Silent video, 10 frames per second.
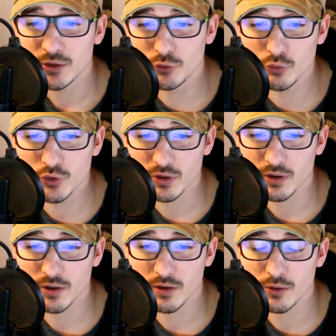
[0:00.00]
Donc
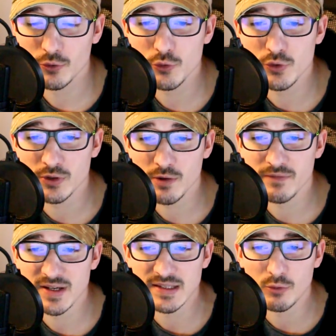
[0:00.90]
euh, le custom
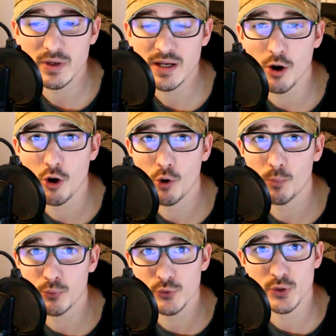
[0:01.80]
va se dérouler en
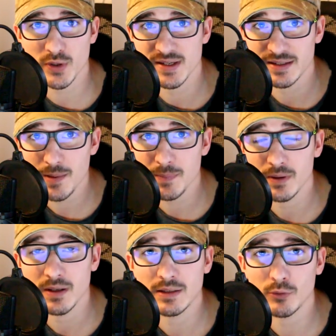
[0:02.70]
plusieurs étapes,
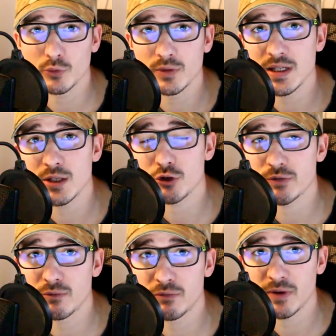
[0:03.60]
étant donné que je
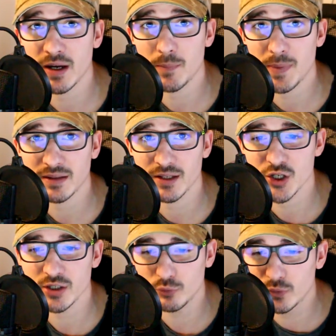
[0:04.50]
vais vous faire
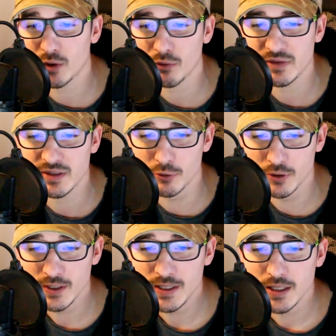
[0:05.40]
partager tout ça en vidéo.
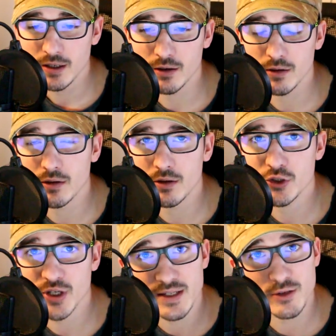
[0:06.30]
Euh,
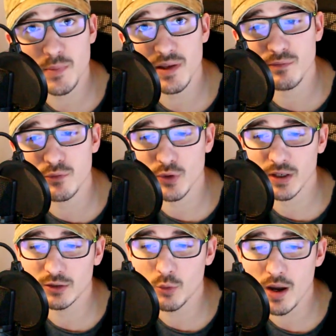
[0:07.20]
chaque semaine, vous
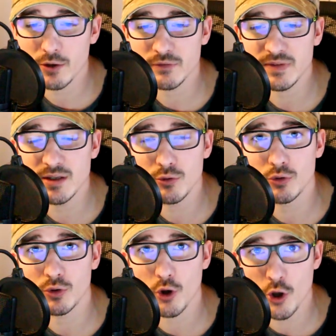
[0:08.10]
aurez le droit à une
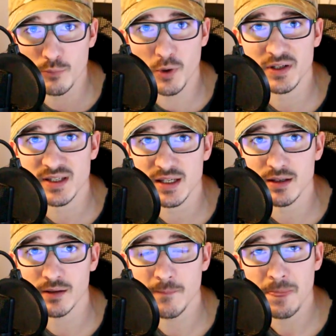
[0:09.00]
vidéo
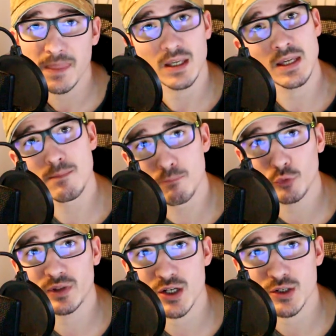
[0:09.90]
unboxing et
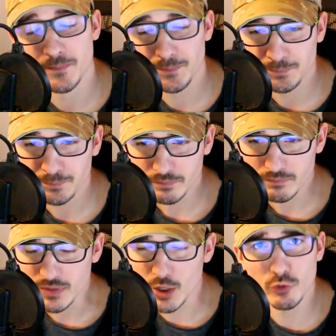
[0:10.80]
montage,
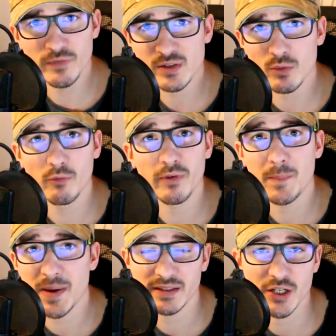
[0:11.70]
de façon à vous faire
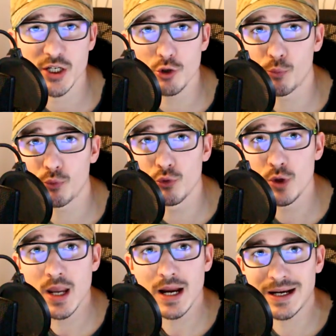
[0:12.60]
partager le plus
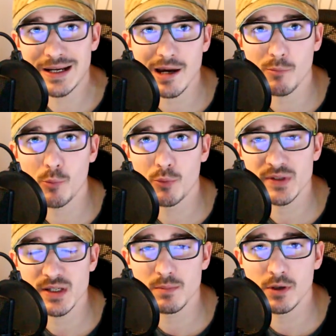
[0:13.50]
clairement
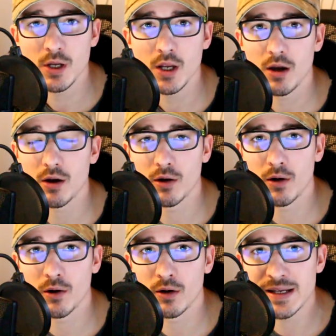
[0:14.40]
possible
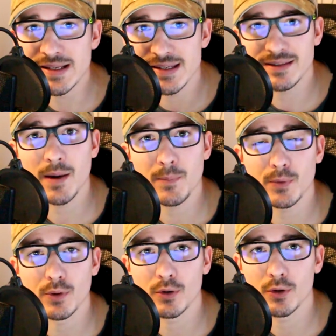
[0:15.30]
euh, les étapes
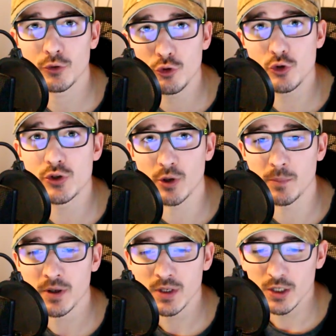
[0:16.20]
du custom.